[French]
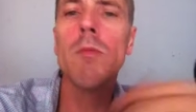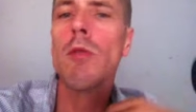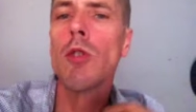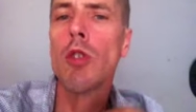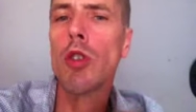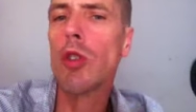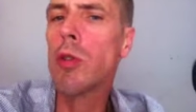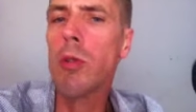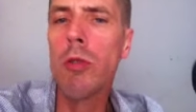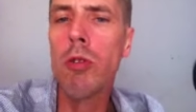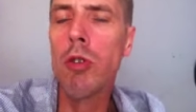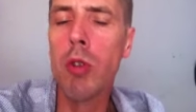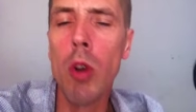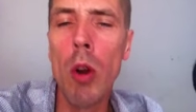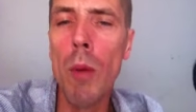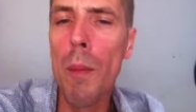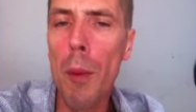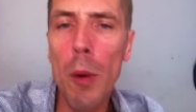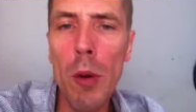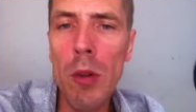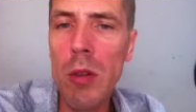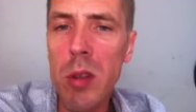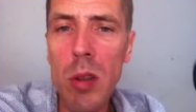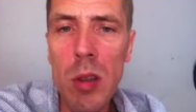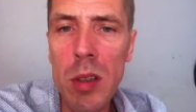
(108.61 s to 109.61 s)
Je, le
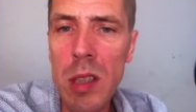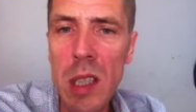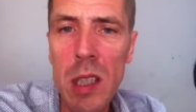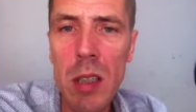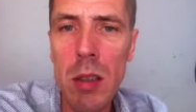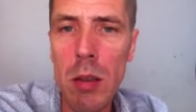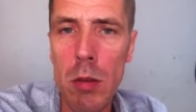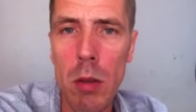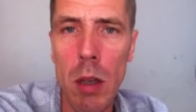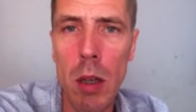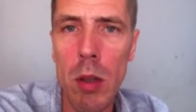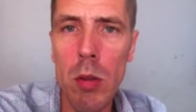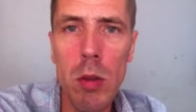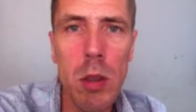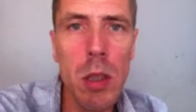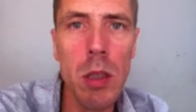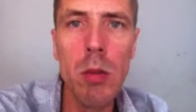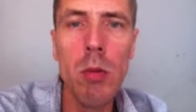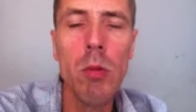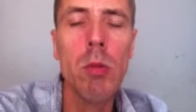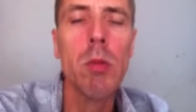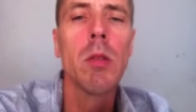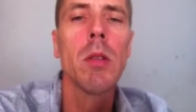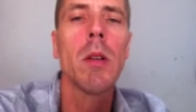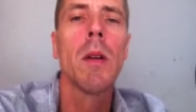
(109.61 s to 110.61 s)
pose le 10, quoi, le
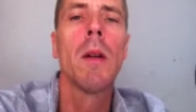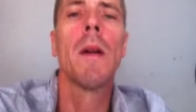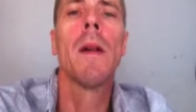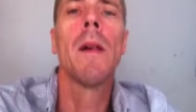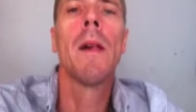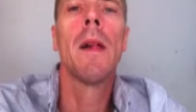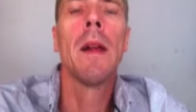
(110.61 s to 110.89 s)
10 août.